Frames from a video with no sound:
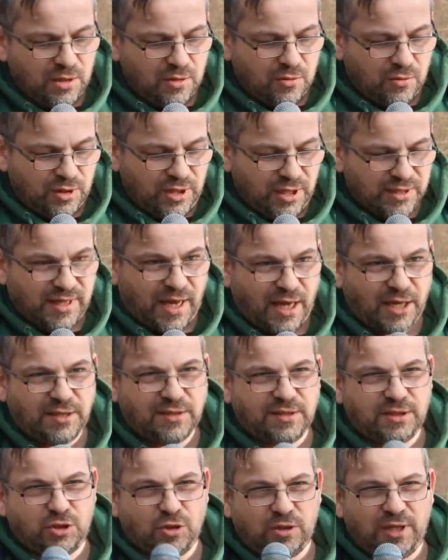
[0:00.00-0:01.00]
Und jetzt
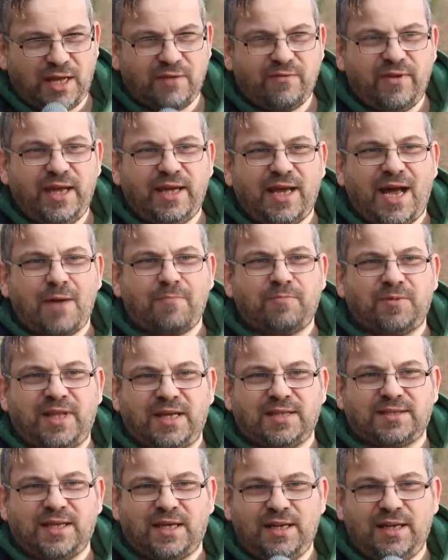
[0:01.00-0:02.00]
zeichnet sich schon der Weg ab,
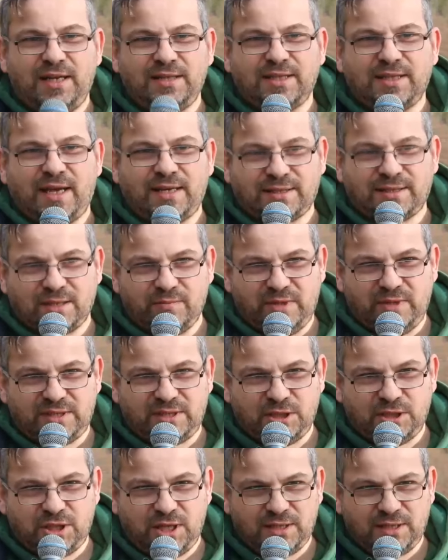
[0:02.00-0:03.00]
dass der
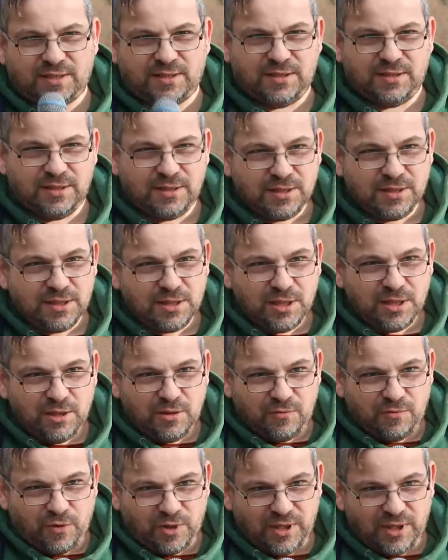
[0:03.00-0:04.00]
linksextremistisch ist.
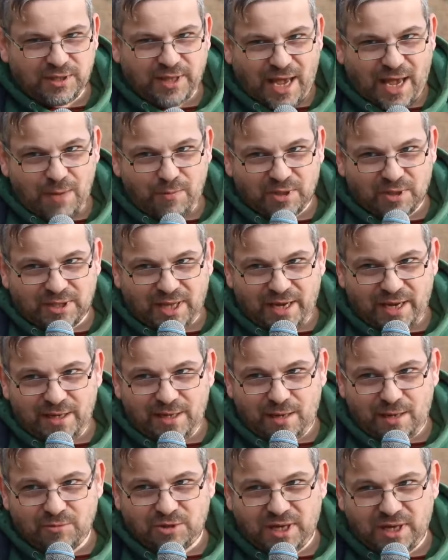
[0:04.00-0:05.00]
Von den drei
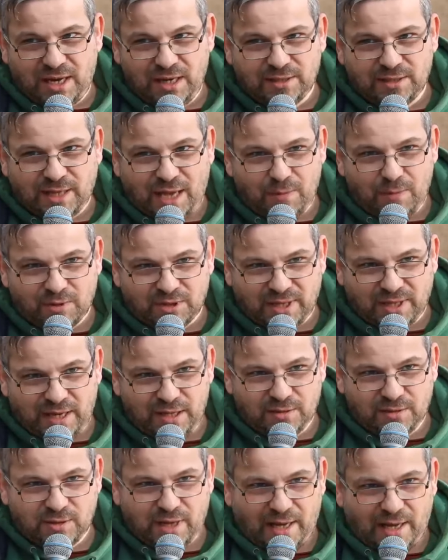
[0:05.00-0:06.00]
Parteien haben sich ja alle drei
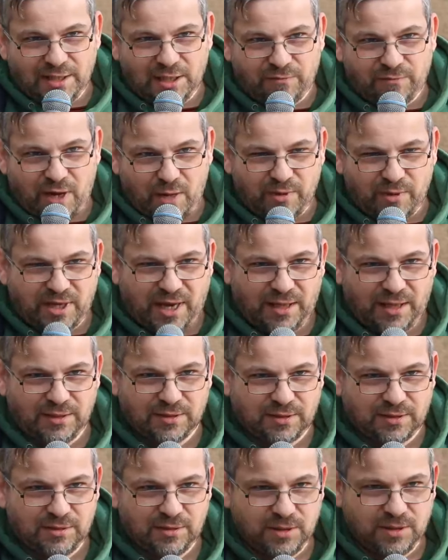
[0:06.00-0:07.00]
Parteien zur Antifa
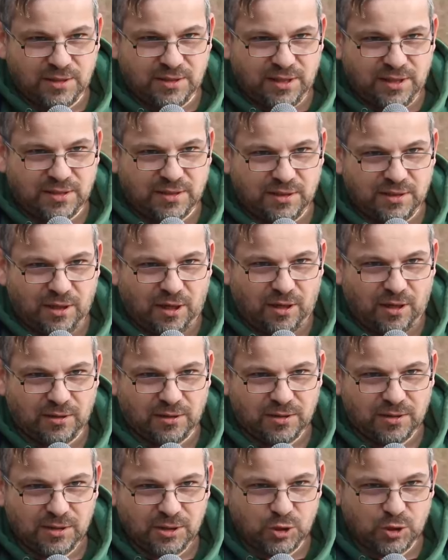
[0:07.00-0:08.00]
bekannt, in diesem
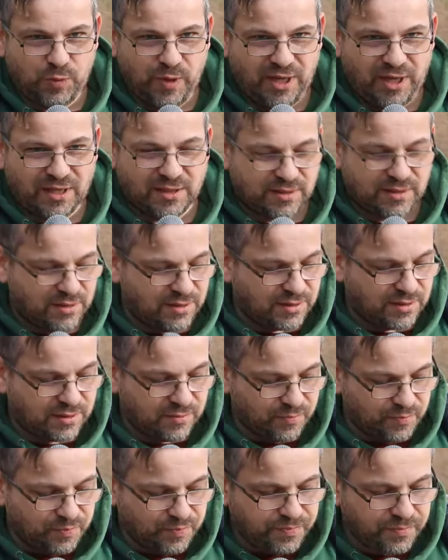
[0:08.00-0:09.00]
Jahr spätestens.